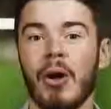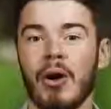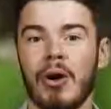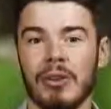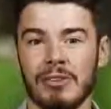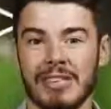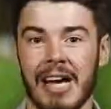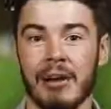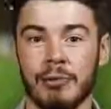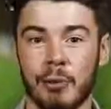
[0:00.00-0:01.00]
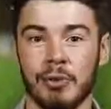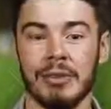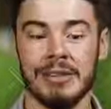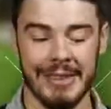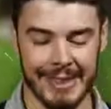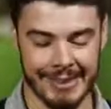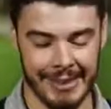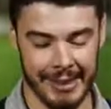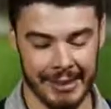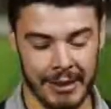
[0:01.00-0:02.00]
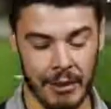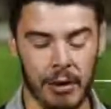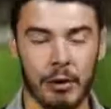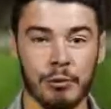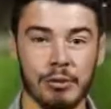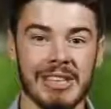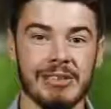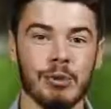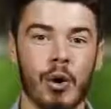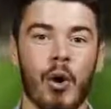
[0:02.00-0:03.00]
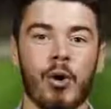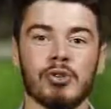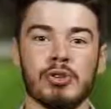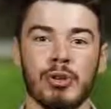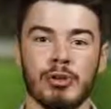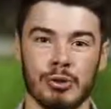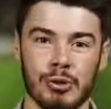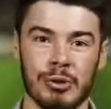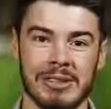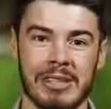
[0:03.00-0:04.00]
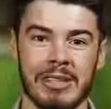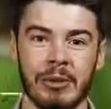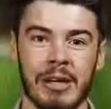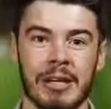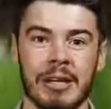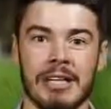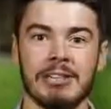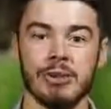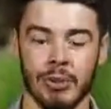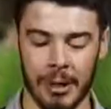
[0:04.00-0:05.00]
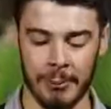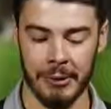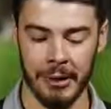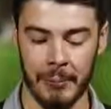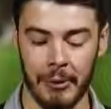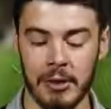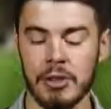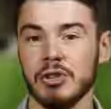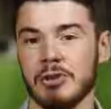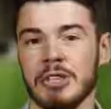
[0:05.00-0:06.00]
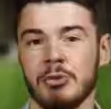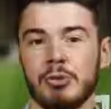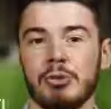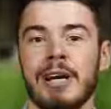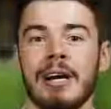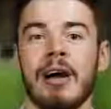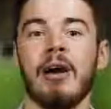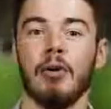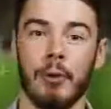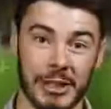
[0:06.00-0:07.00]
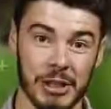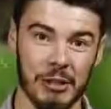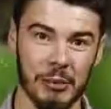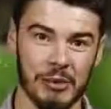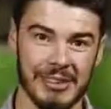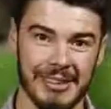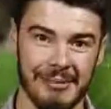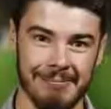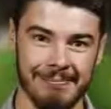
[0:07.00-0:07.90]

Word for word: Lens affronte Dunkerque. Vous êtes dans Hors Zone sur Télégoel et sur RBM. Sortez du tunnel, le match va commencer.